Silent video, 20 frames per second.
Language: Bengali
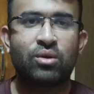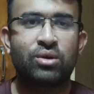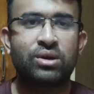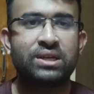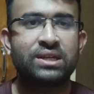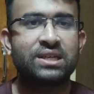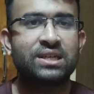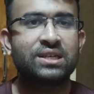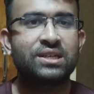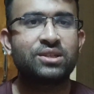
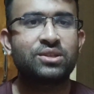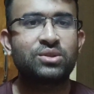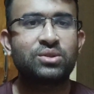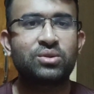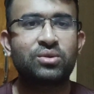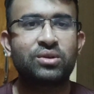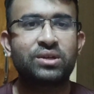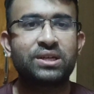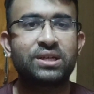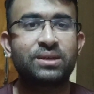অনেকে
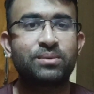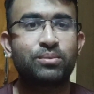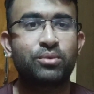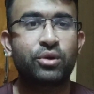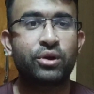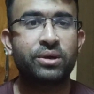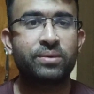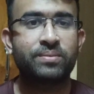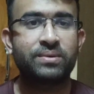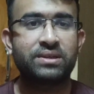কিন্তু অনেকে
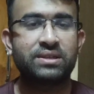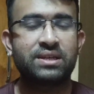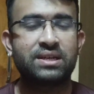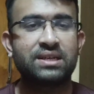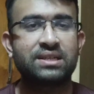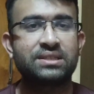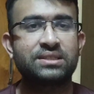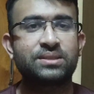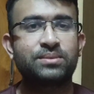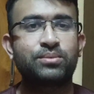ভয় পেয়ে
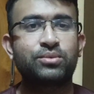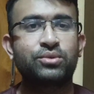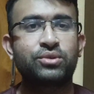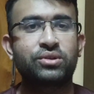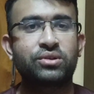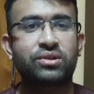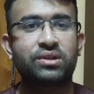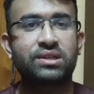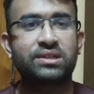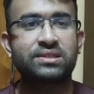থাকেন যে
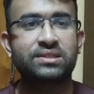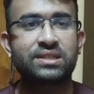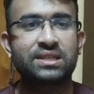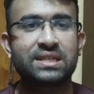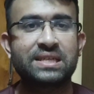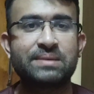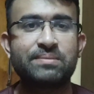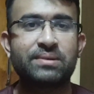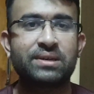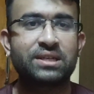মনে করেন যে
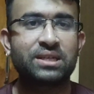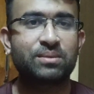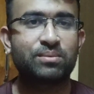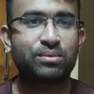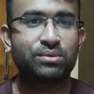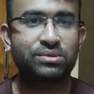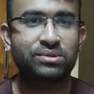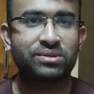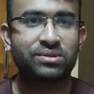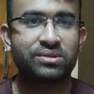কী বা কী
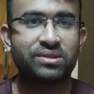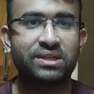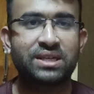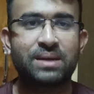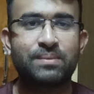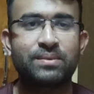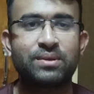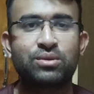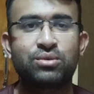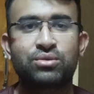প্রশ্ন করে
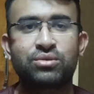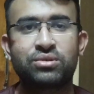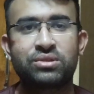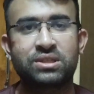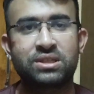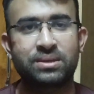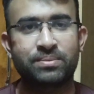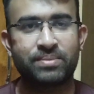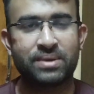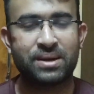আমি উত্তর
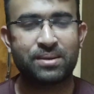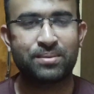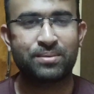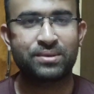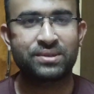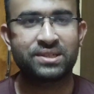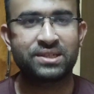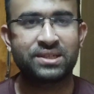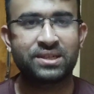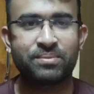দিতে
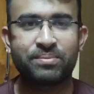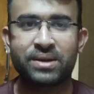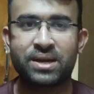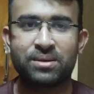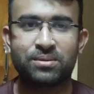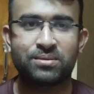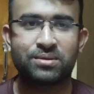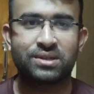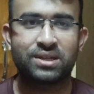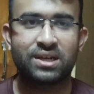পারবো কি না
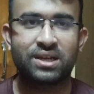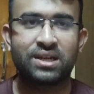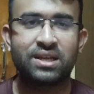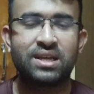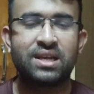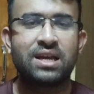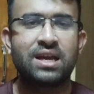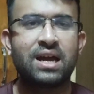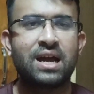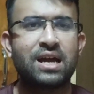পারবো না
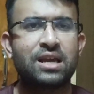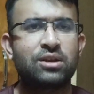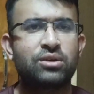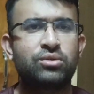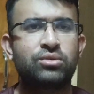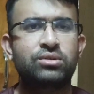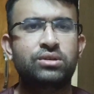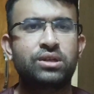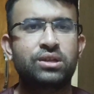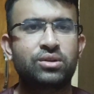আর
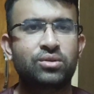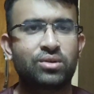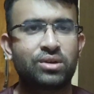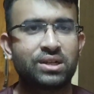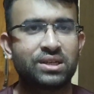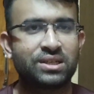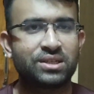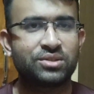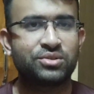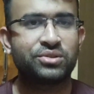অন্যান্য
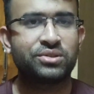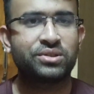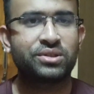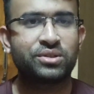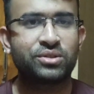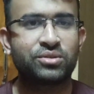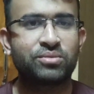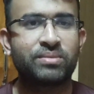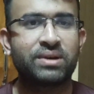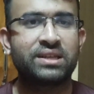অনেক কিছু
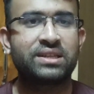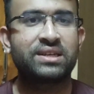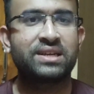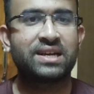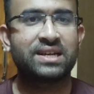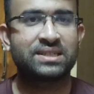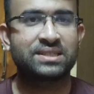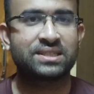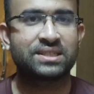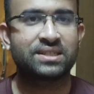কিন্তু
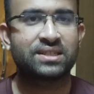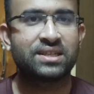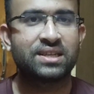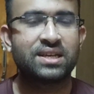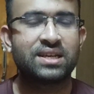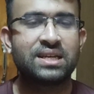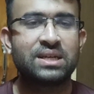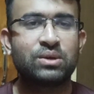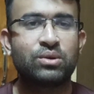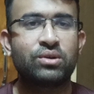মাথায় আসে
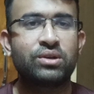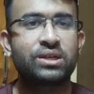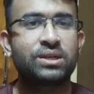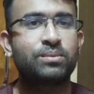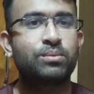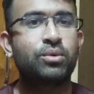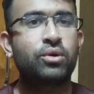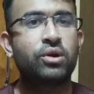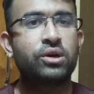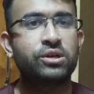
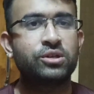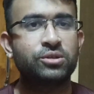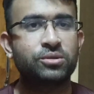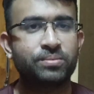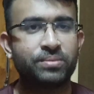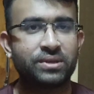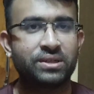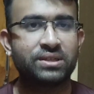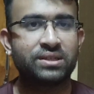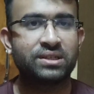অনেকে ভয়ও
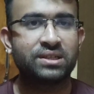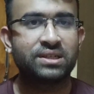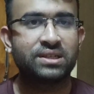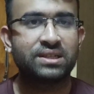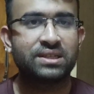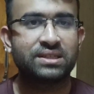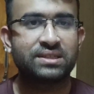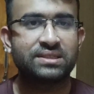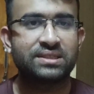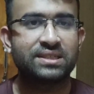পান
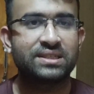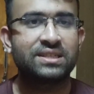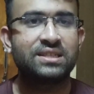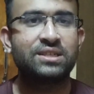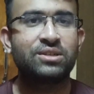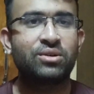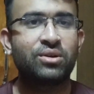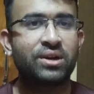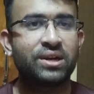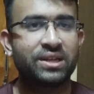যে
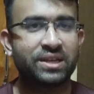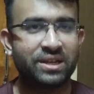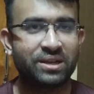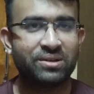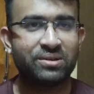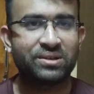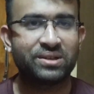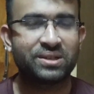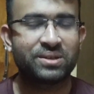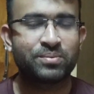কি হয় না
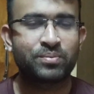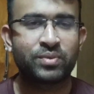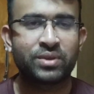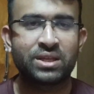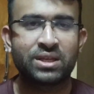হয়